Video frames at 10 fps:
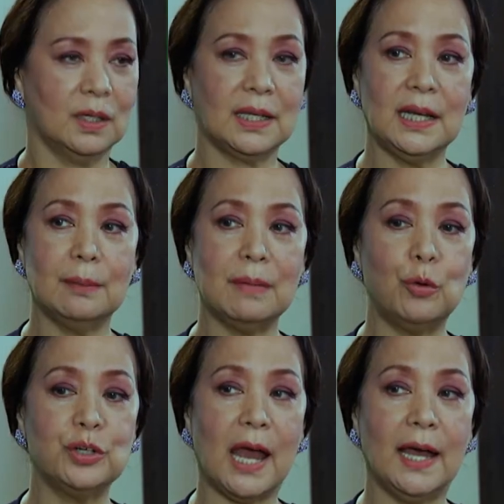Huwag ka lang
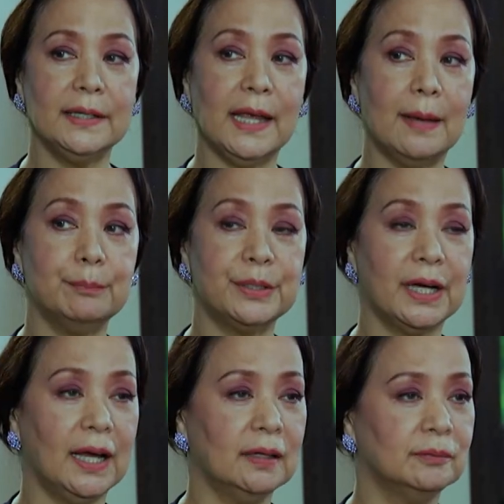maunahan ni
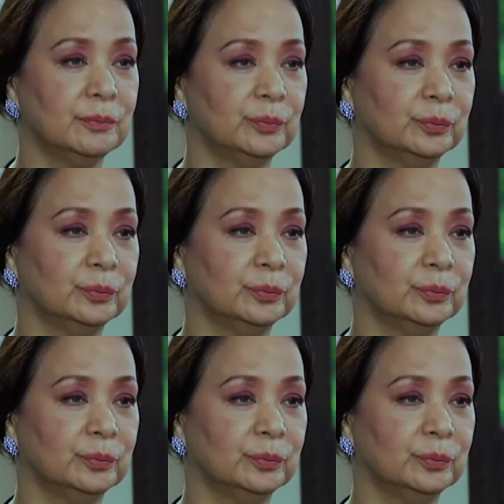Amber, ha?